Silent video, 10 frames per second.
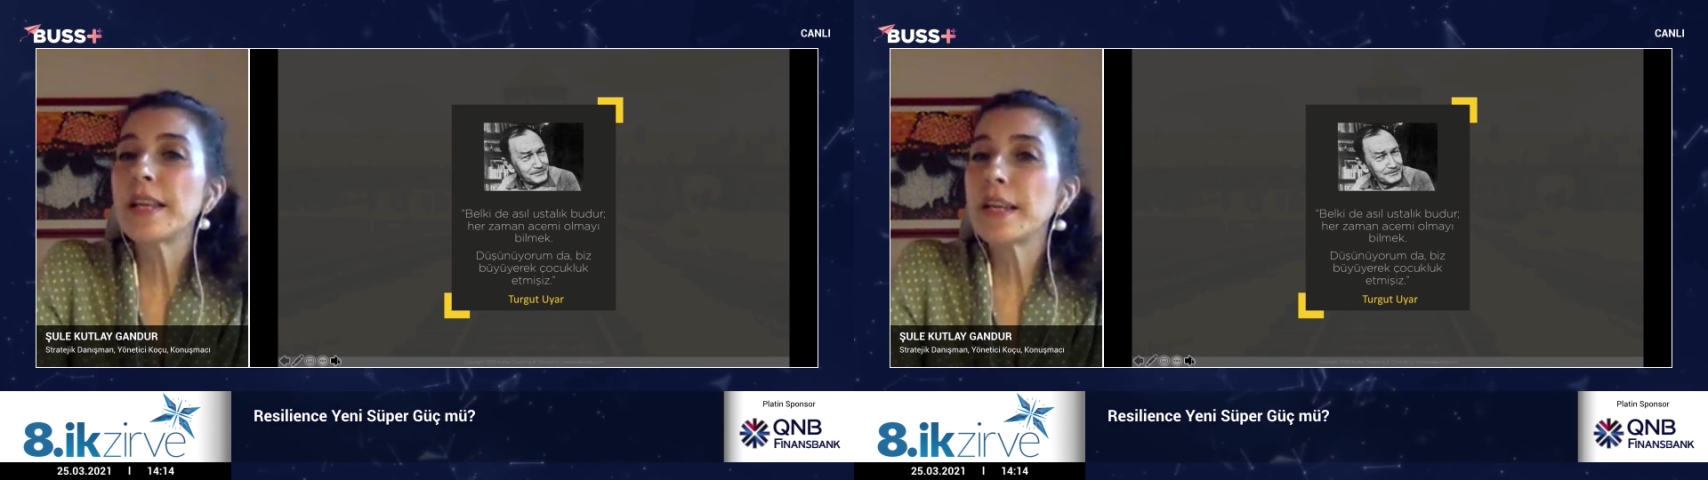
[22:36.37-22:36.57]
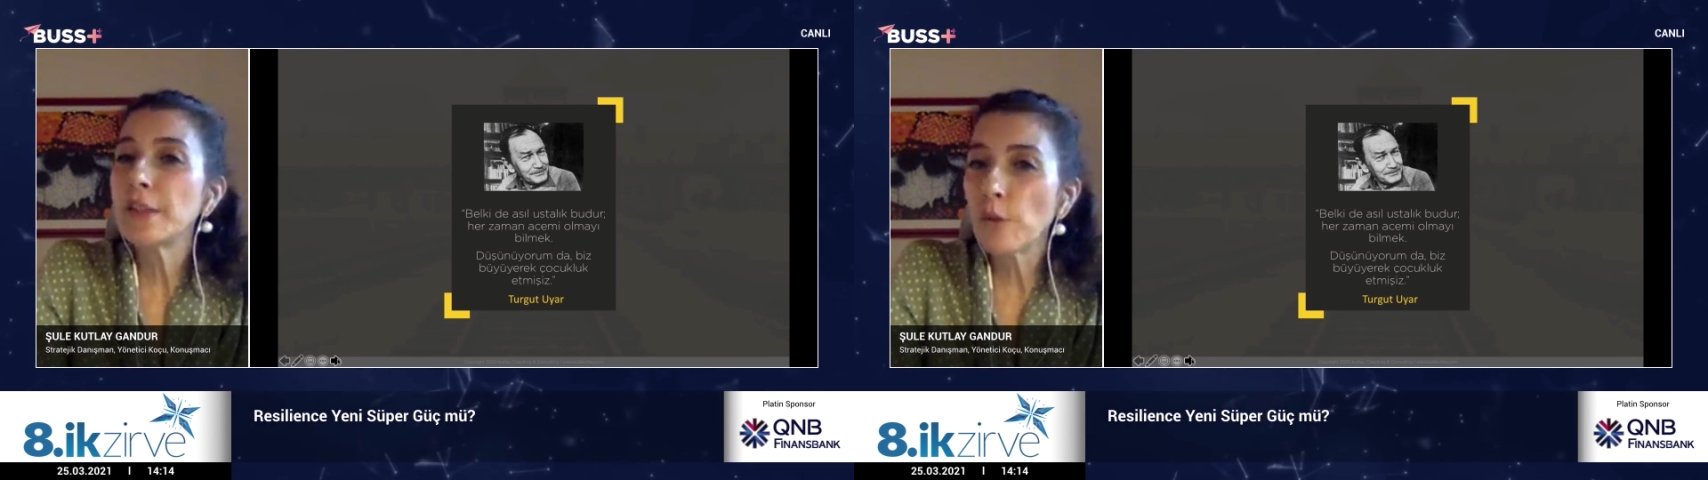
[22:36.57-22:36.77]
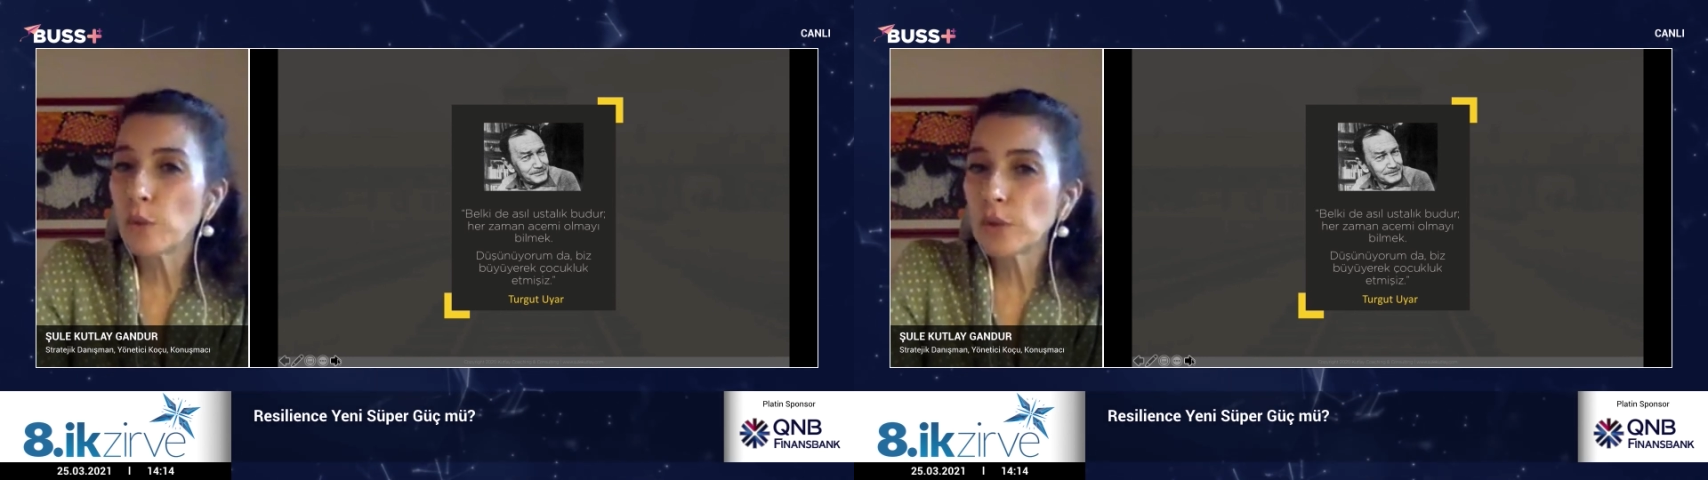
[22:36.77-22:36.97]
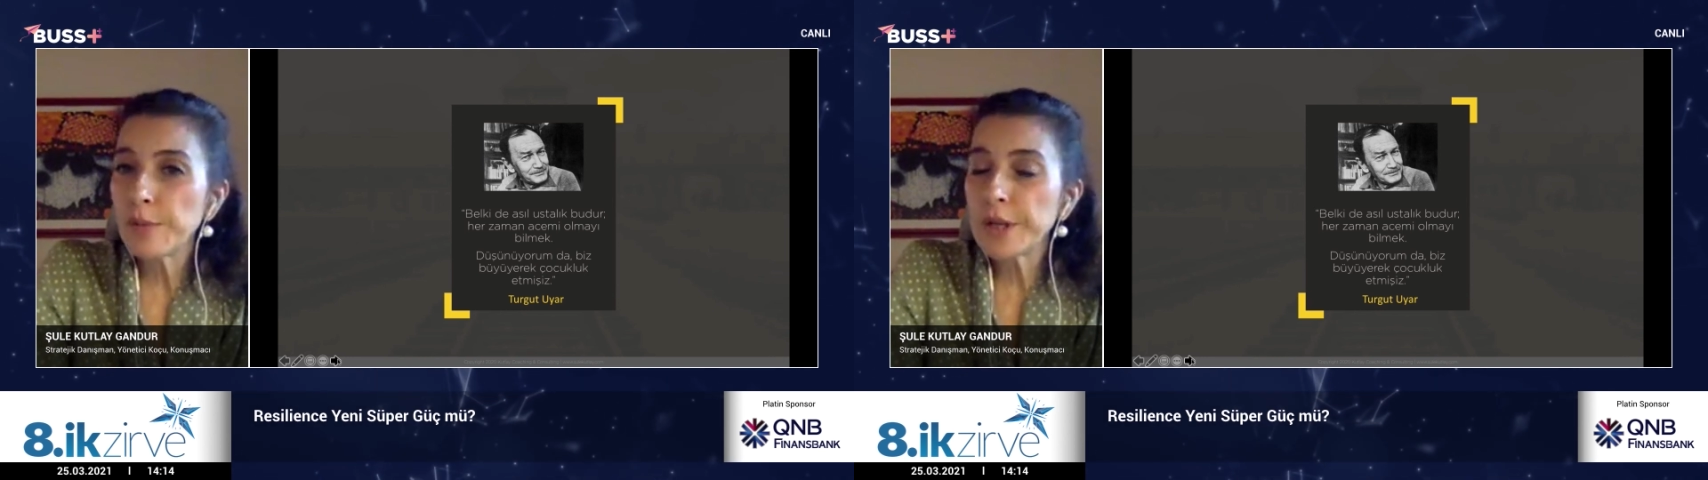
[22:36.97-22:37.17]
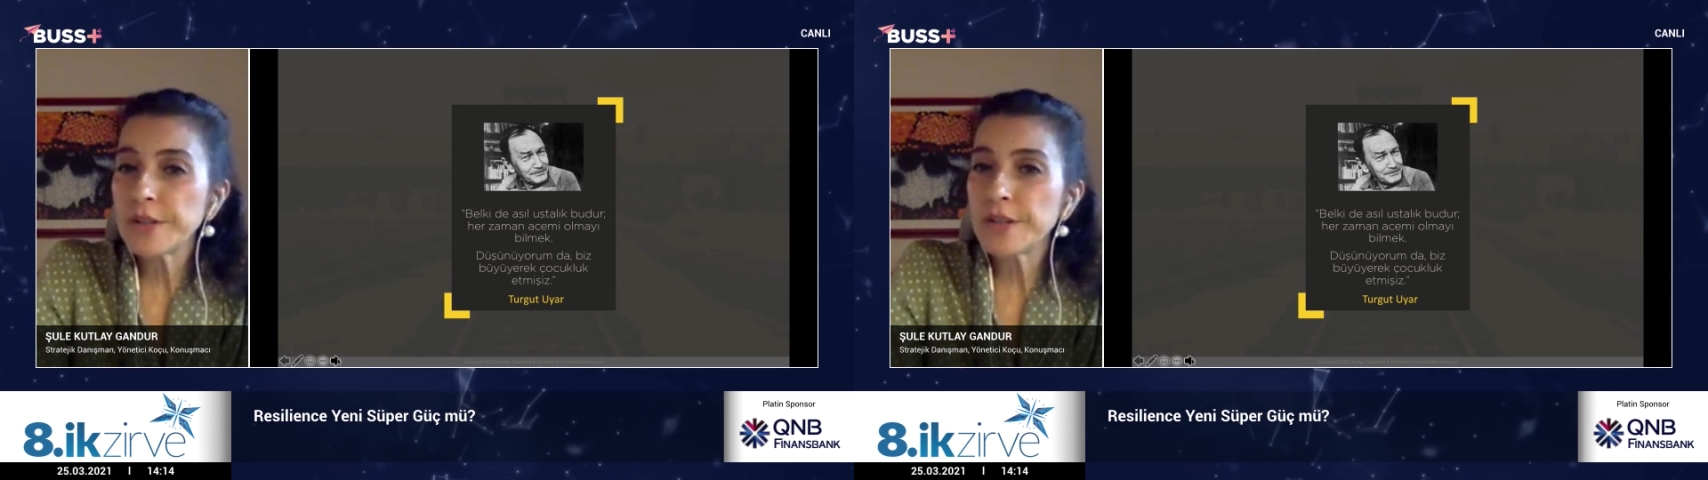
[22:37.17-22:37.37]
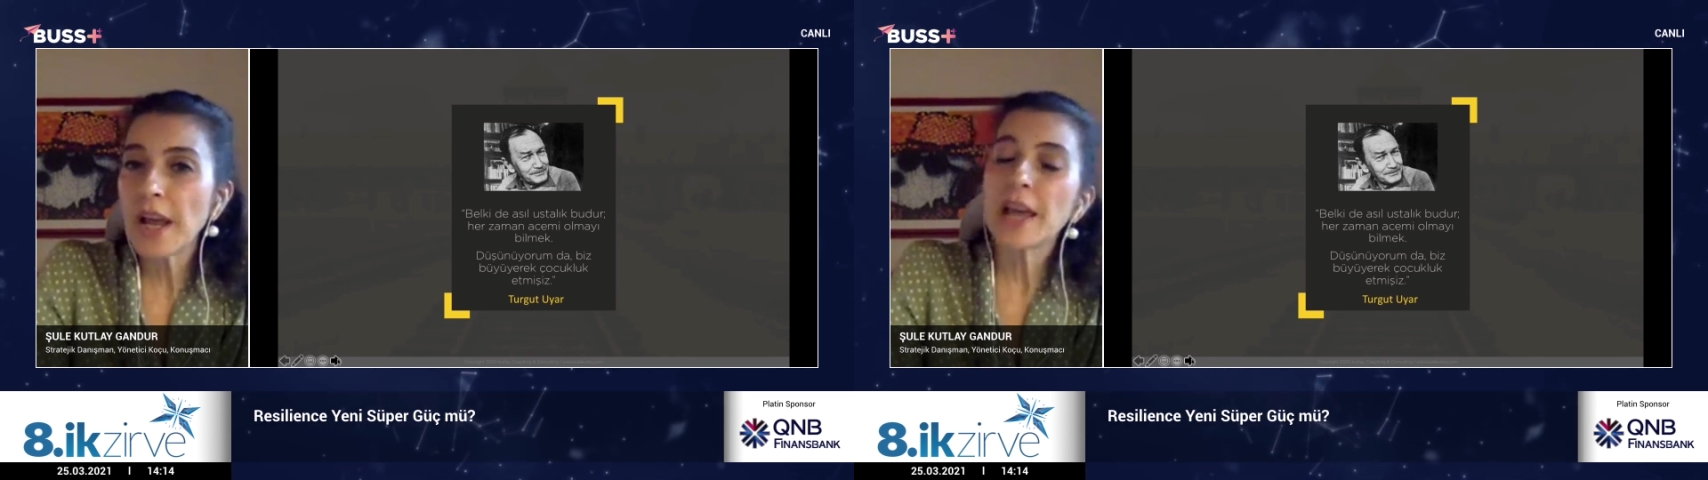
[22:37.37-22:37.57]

en iyi ne olabilir,